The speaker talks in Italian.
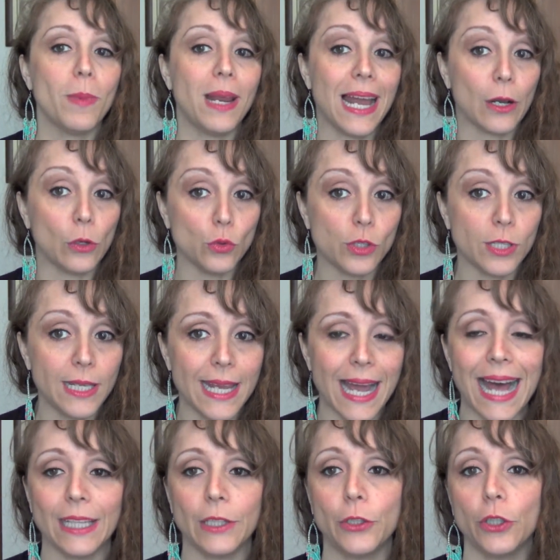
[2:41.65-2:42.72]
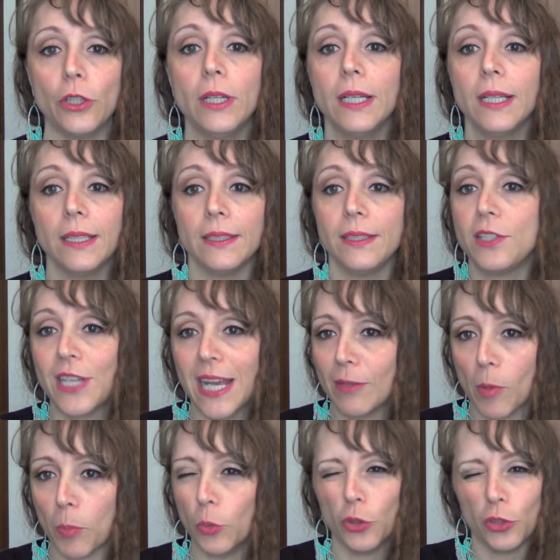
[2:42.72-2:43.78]
me l'ha consigliato eh,
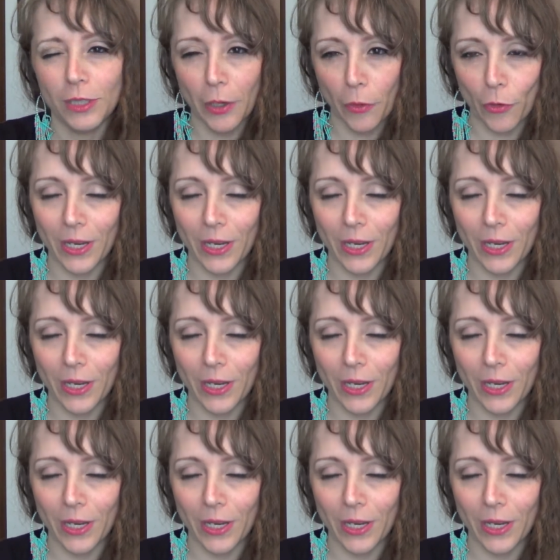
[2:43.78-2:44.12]
dicendomi appunto di dare